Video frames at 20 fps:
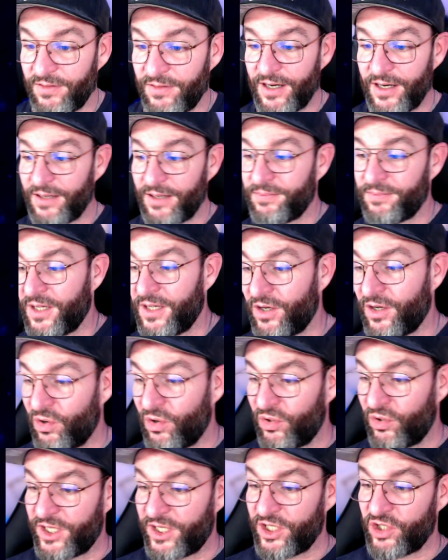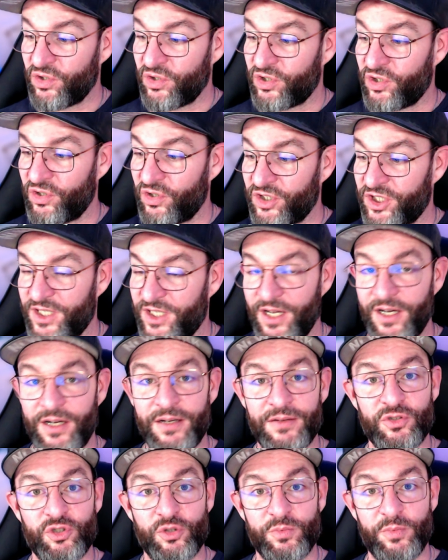Voilà. Ok, je change
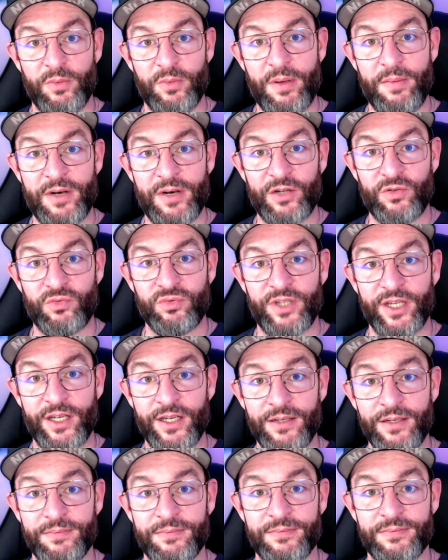ça. Tu peux même l'écouter.